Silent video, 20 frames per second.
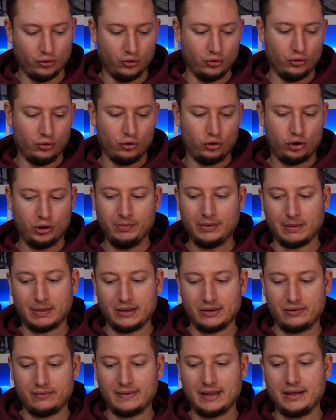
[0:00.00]
äh, stimmt aber
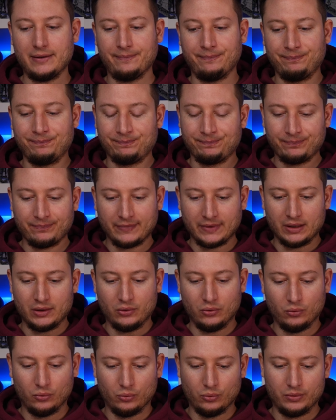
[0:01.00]
das soweit.
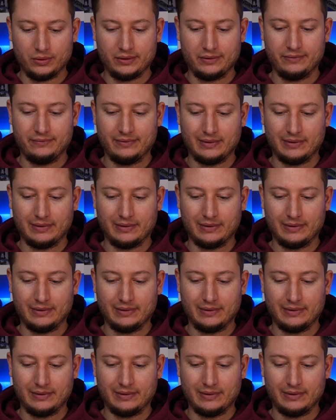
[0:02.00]
Und